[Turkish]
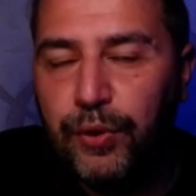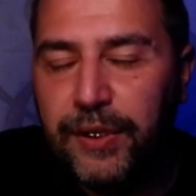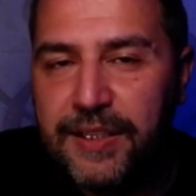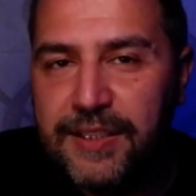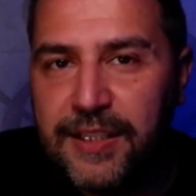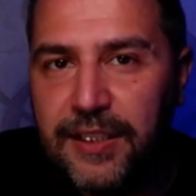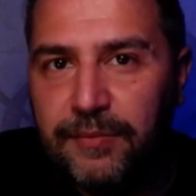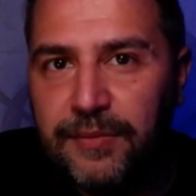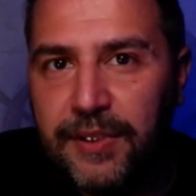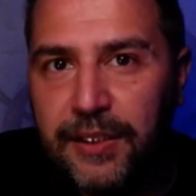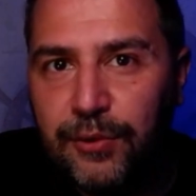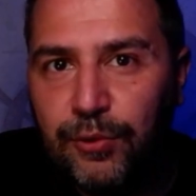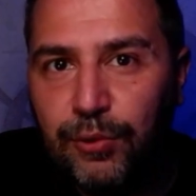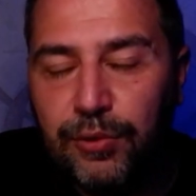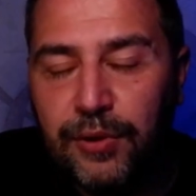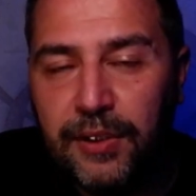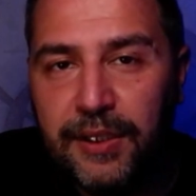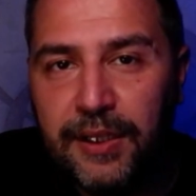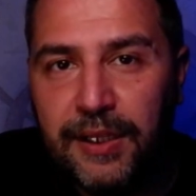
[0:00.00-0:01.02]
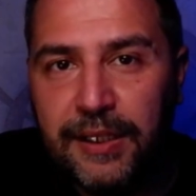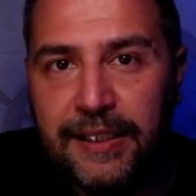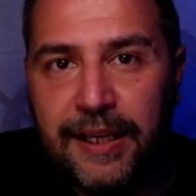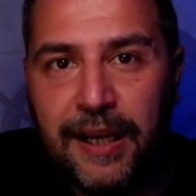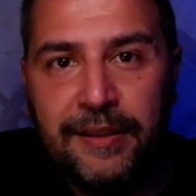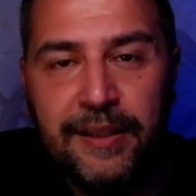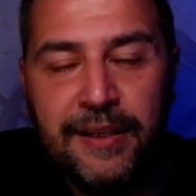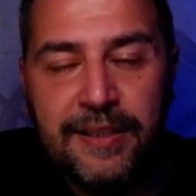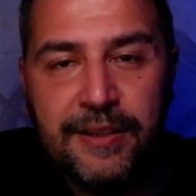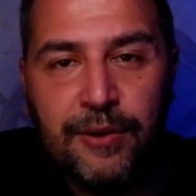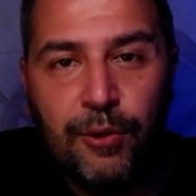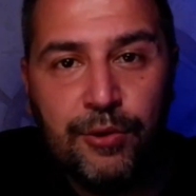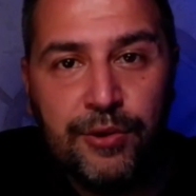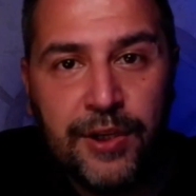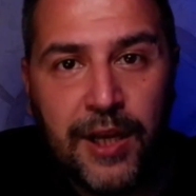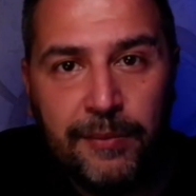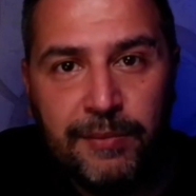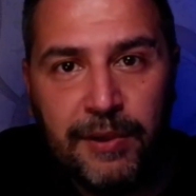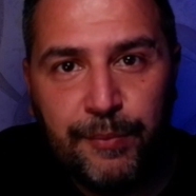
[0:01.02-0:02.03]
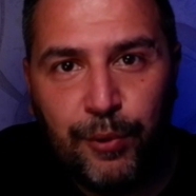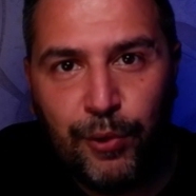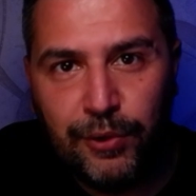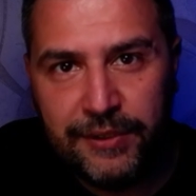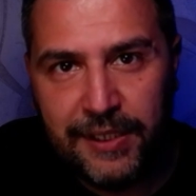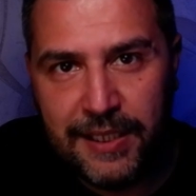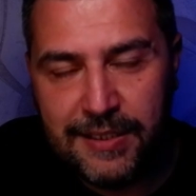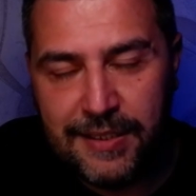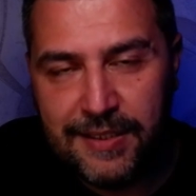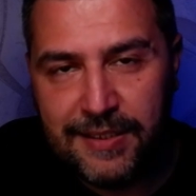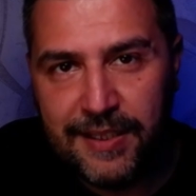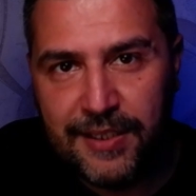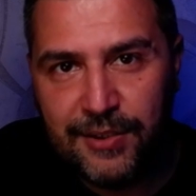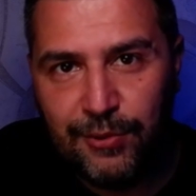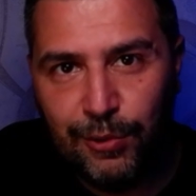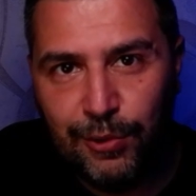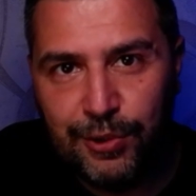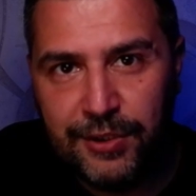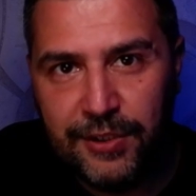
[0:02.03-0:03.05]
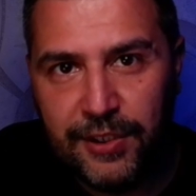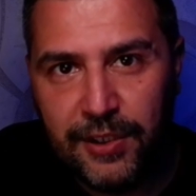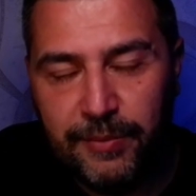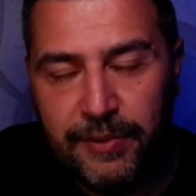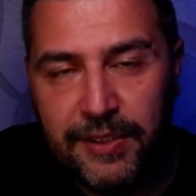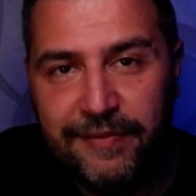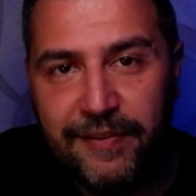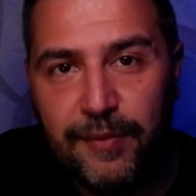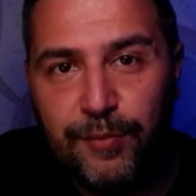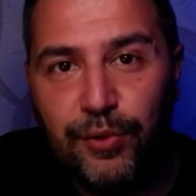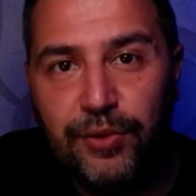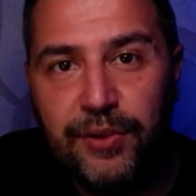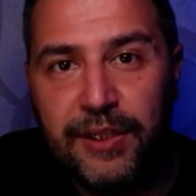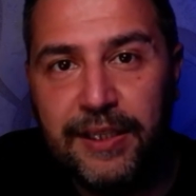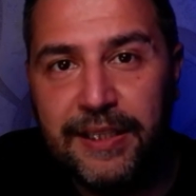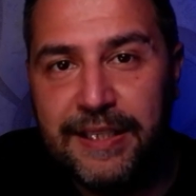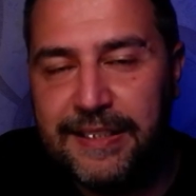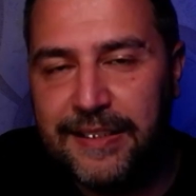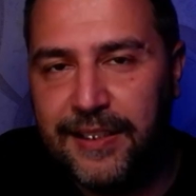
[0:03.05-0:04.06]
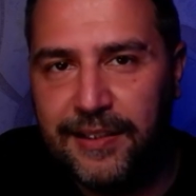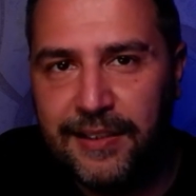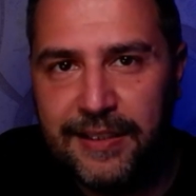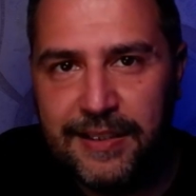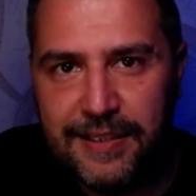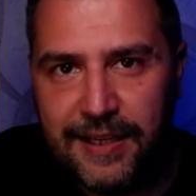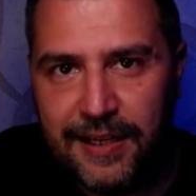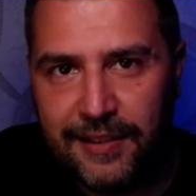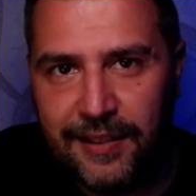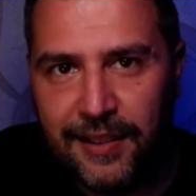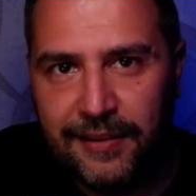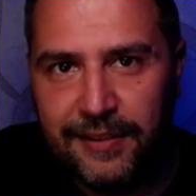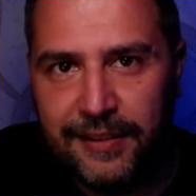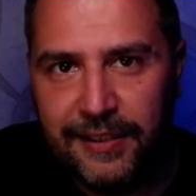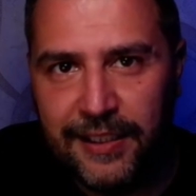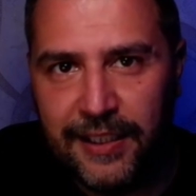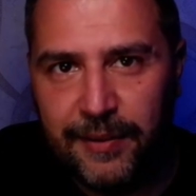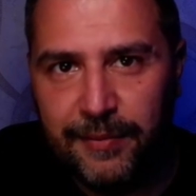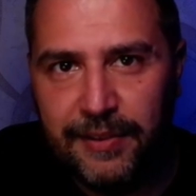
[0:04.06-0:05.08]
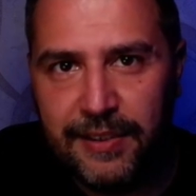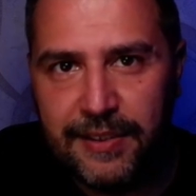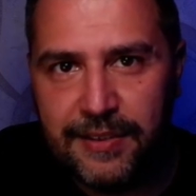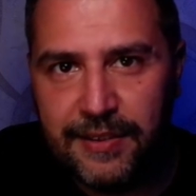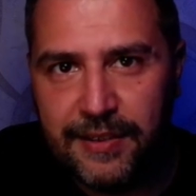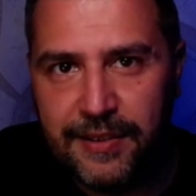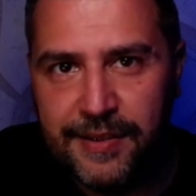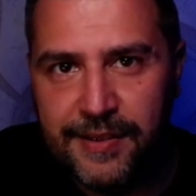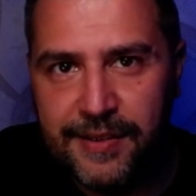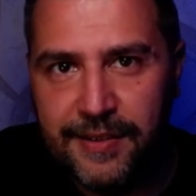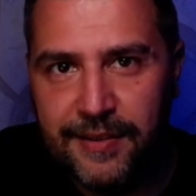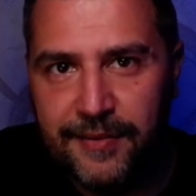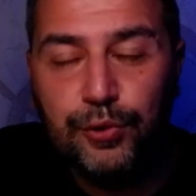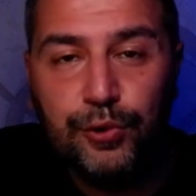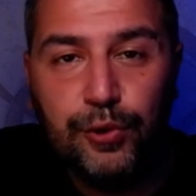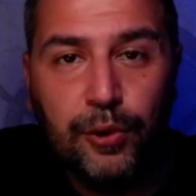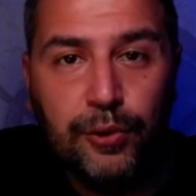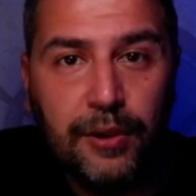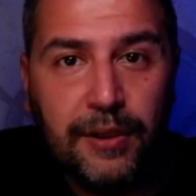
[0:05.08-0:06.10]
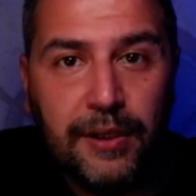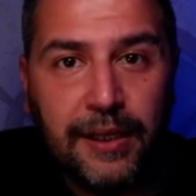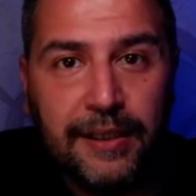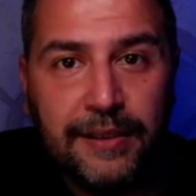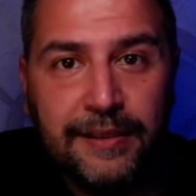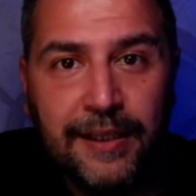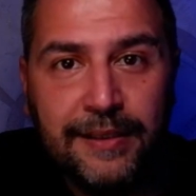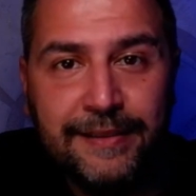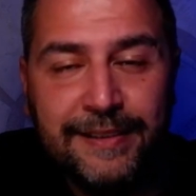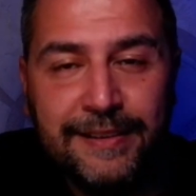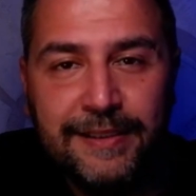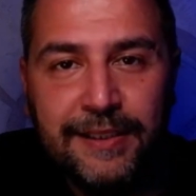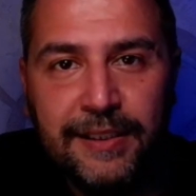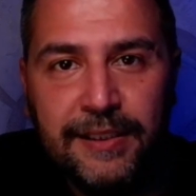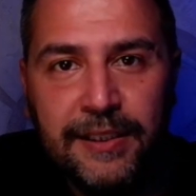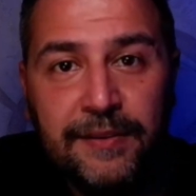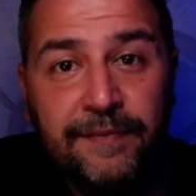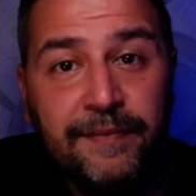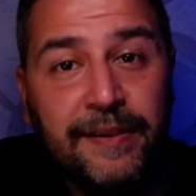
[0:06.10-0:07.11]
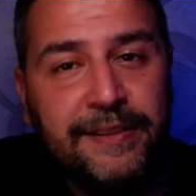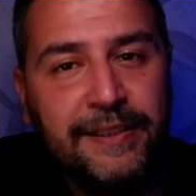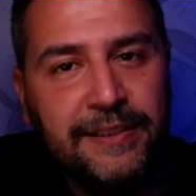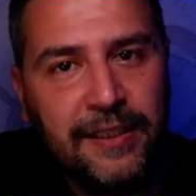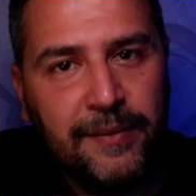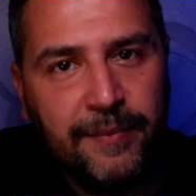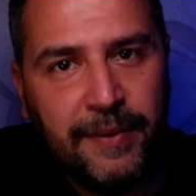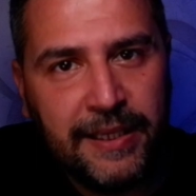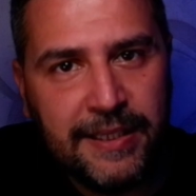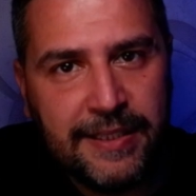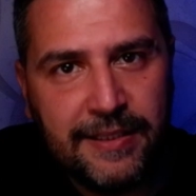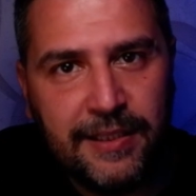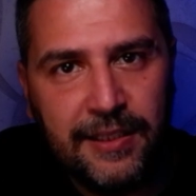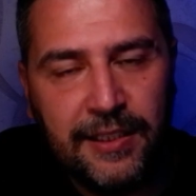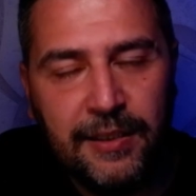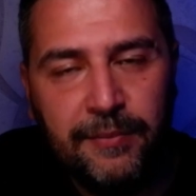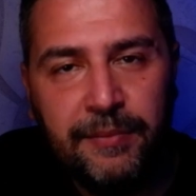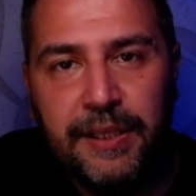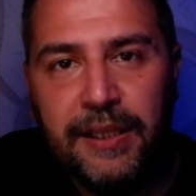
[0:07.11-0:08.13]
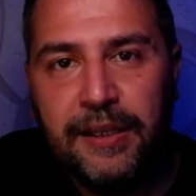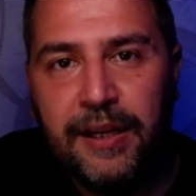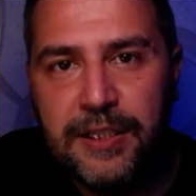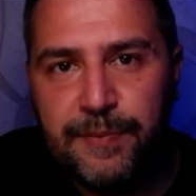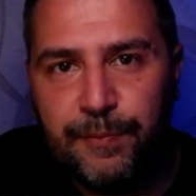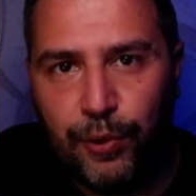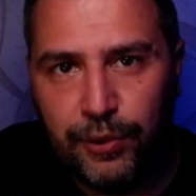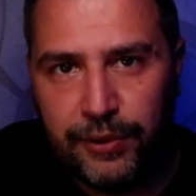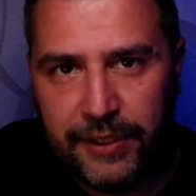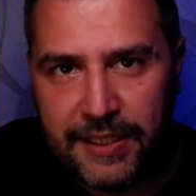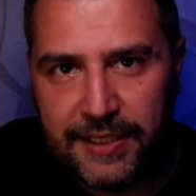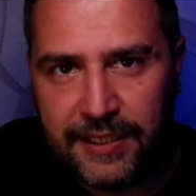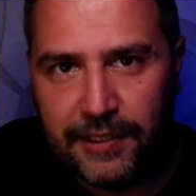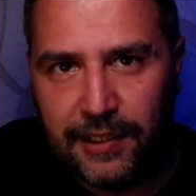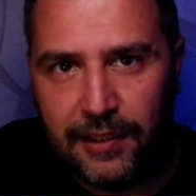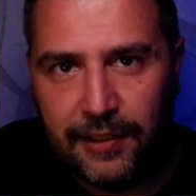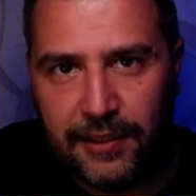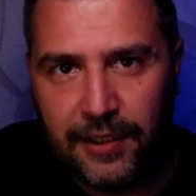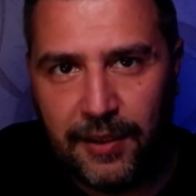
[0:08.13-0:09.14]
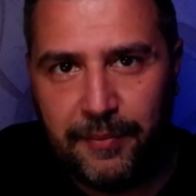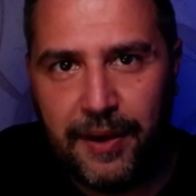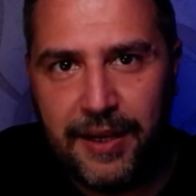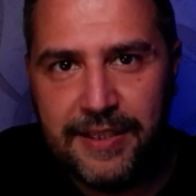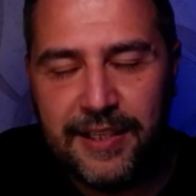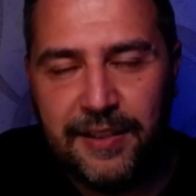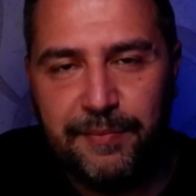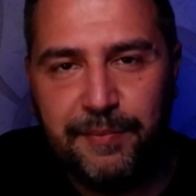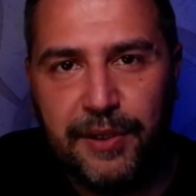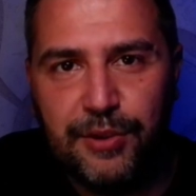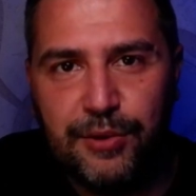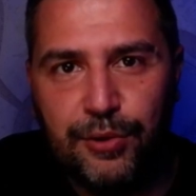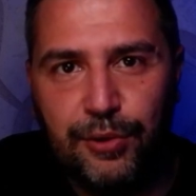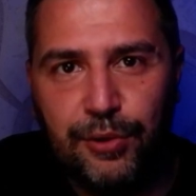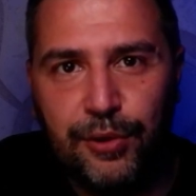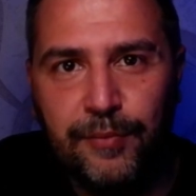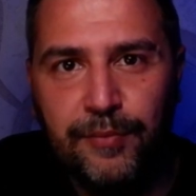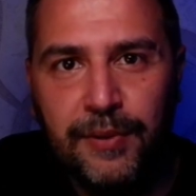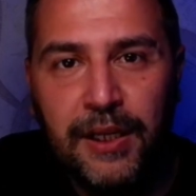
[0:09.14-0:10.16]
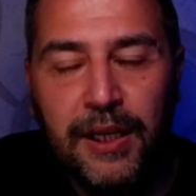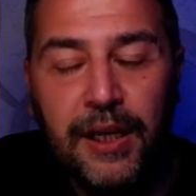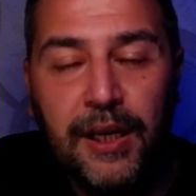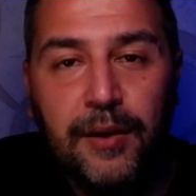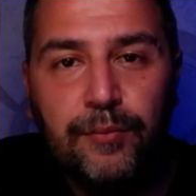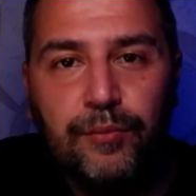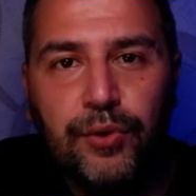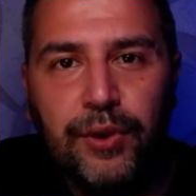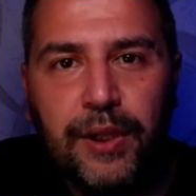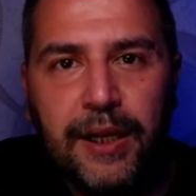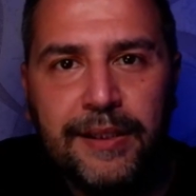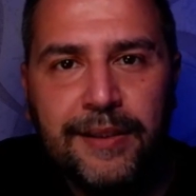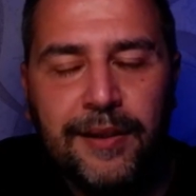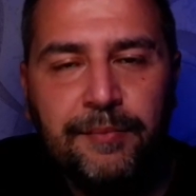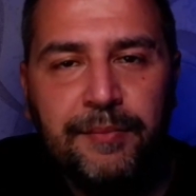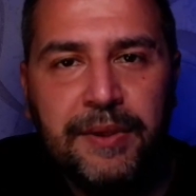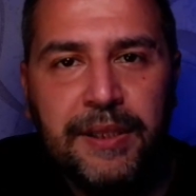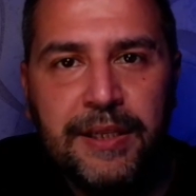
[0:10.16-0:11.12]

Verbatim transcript: Bu yazılımları kullanarak kendinize özel bir podcast listesi oluşturabilir ve bunları istediğiniz yerden dinleyebilirsiniz. Son olarak da dinlediğim ve dinlemek istediğim birkaç podcast kanalından bahsetmek istiyorum. Bunlardan